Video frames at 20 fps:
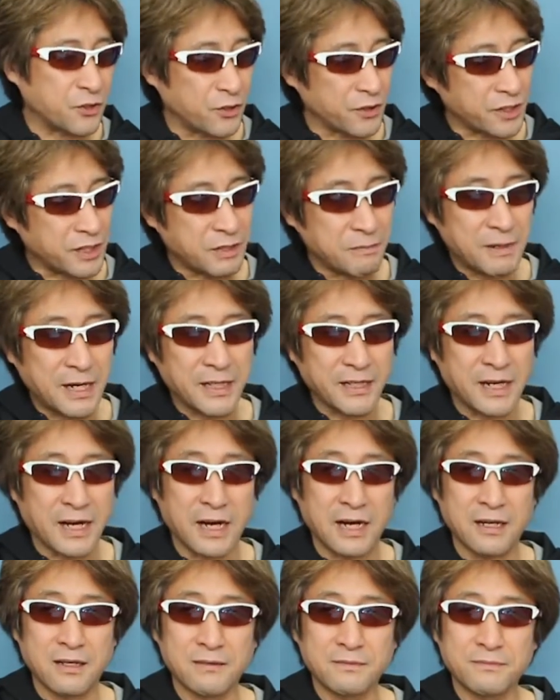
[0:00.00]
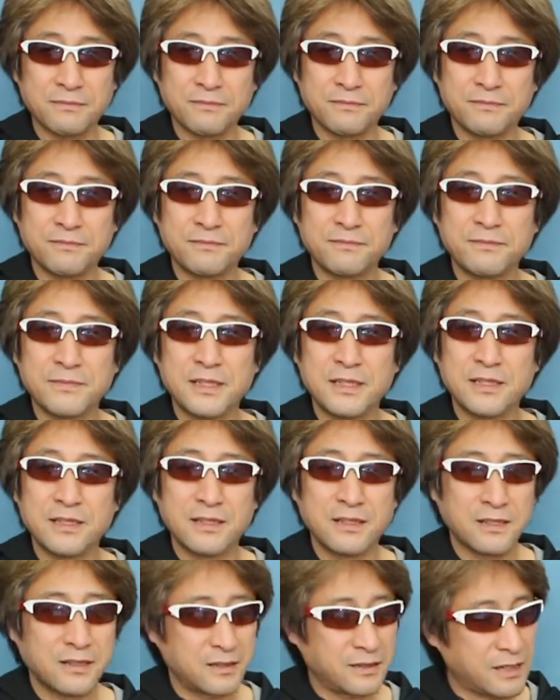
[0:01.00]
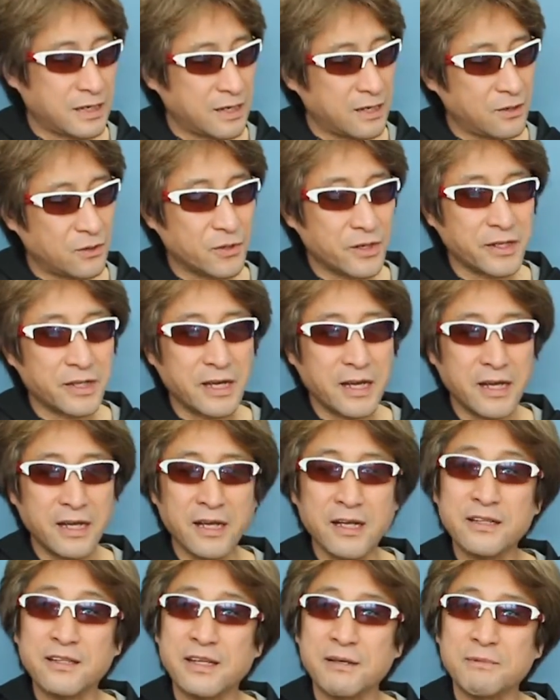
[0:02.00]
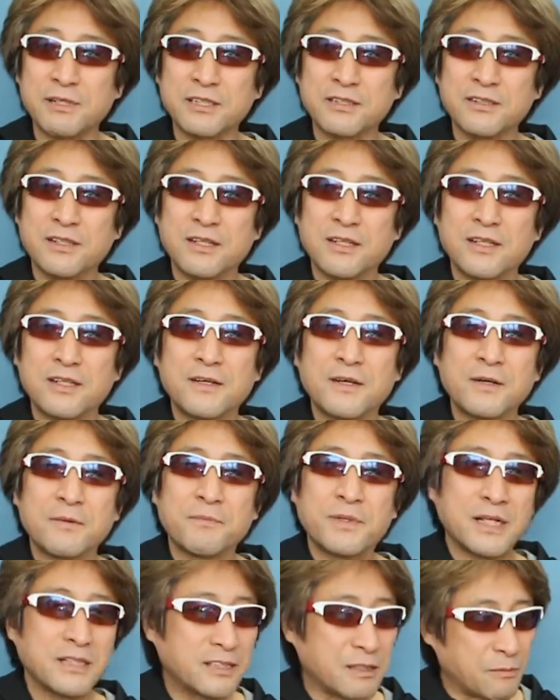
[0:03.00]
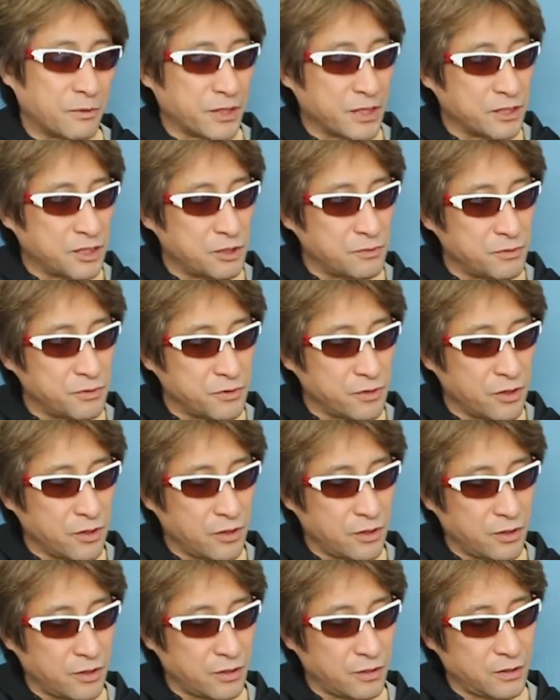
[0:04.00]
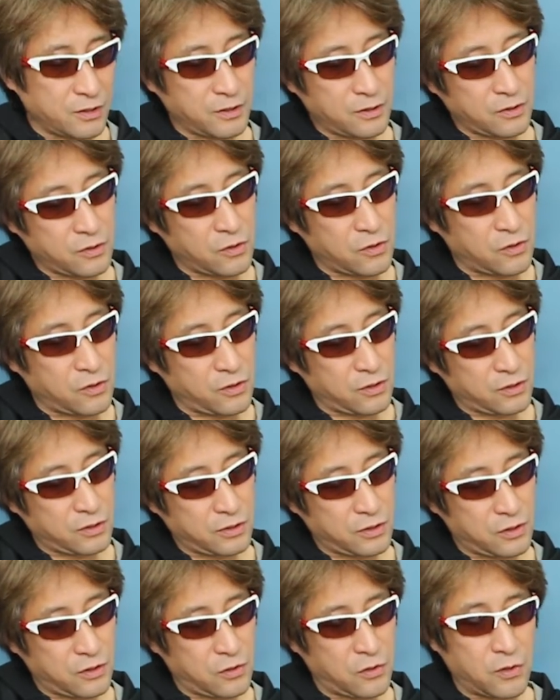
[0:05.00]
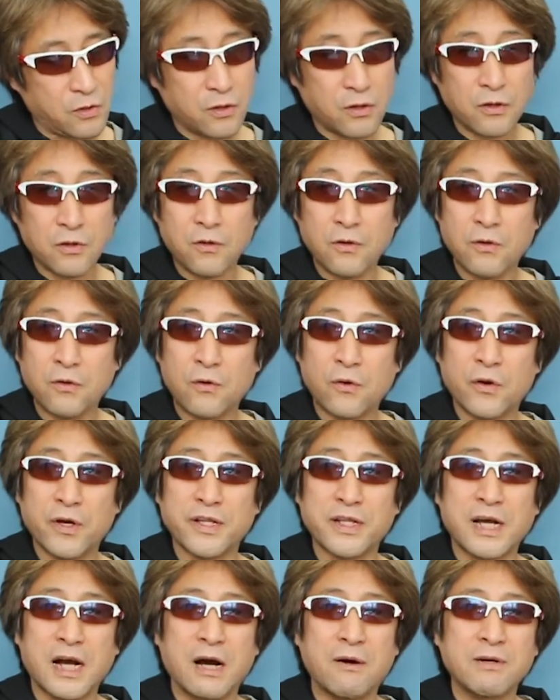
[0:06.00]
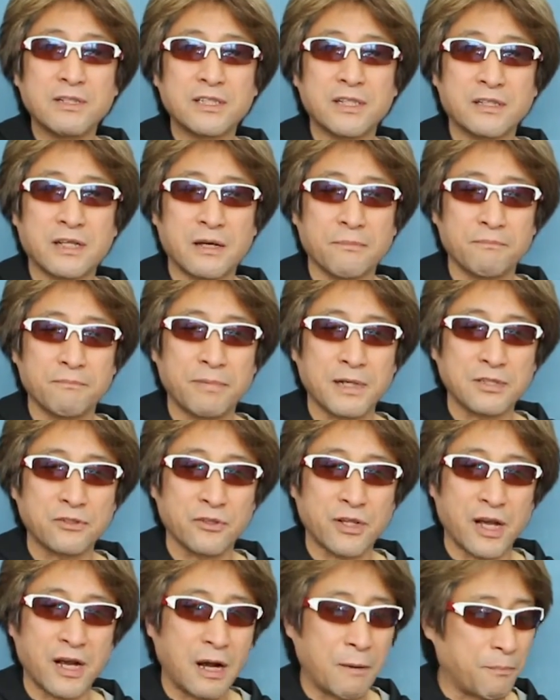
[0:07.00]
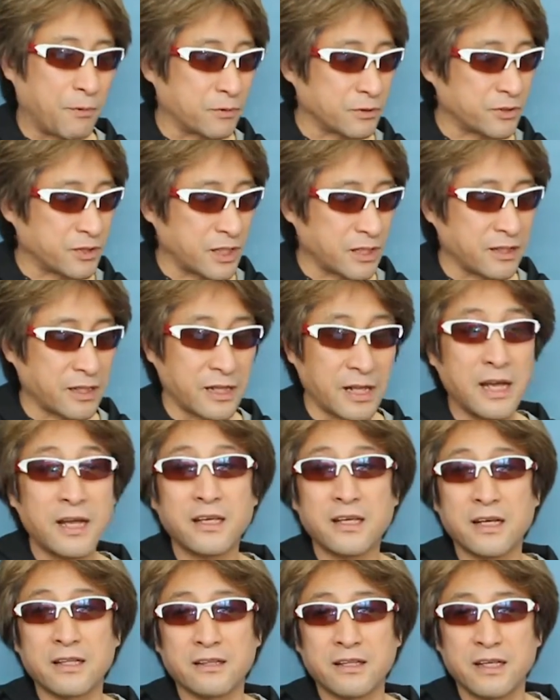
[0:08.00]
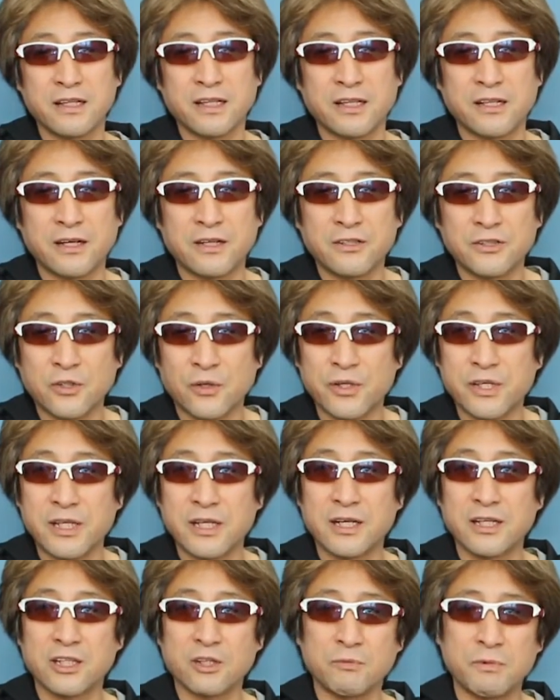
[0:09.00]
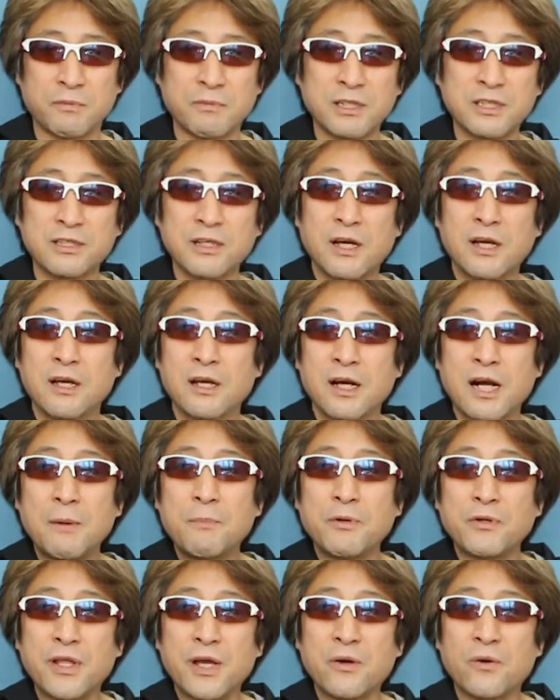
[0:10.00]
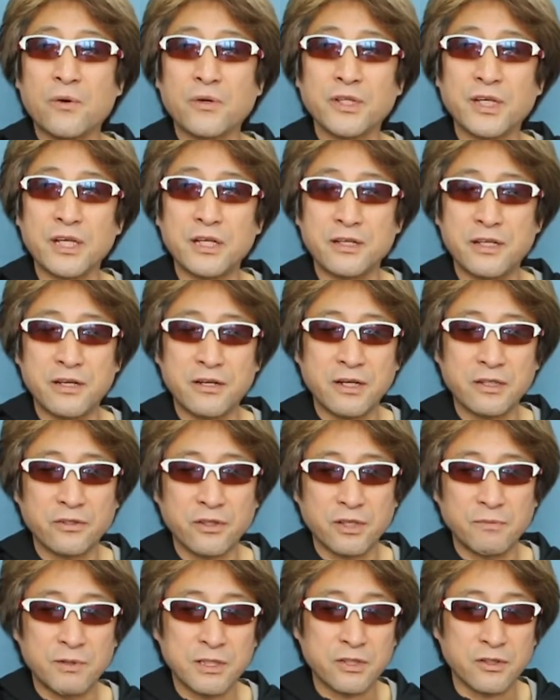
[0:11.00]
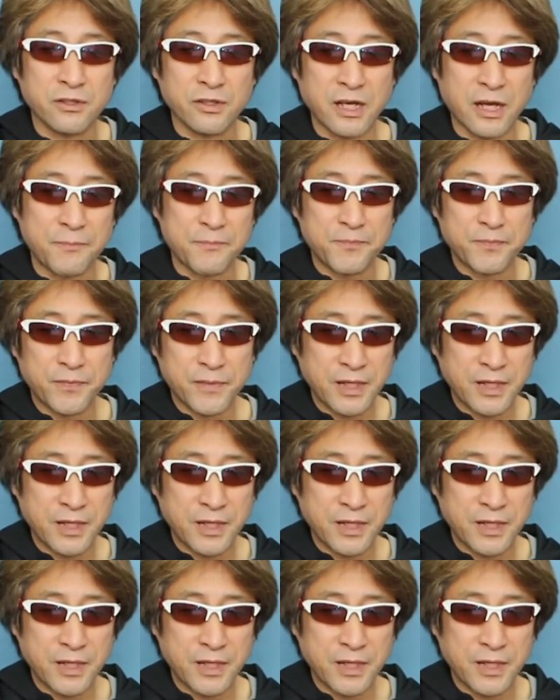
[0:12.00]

の e マイナー、ね、これでやっています皆さんもね自分のこう声に合わせた場所でカポをつけてねやっていただくといいかと思いますカポねここにリンク貼ってきますので